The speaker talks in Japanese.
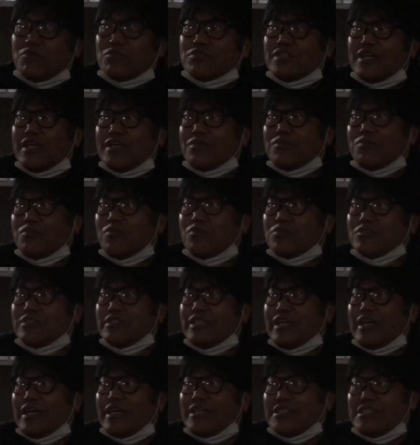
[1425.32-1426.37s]
過去最高に
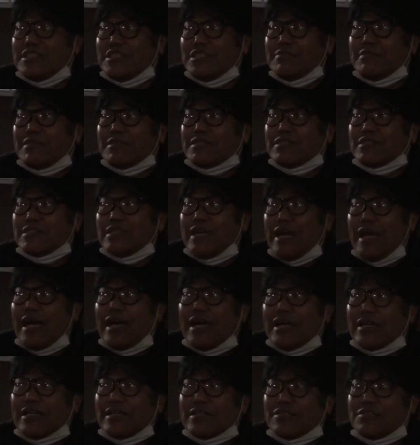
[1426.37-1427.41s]
でかいシーバスが
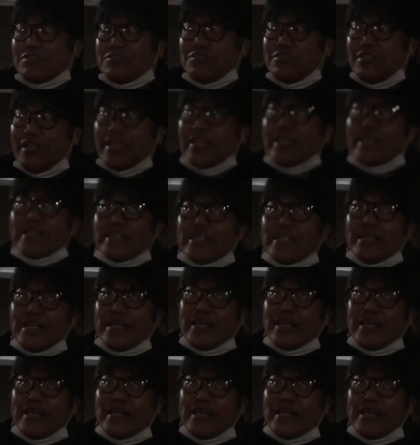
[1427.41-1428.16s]
釣れたんで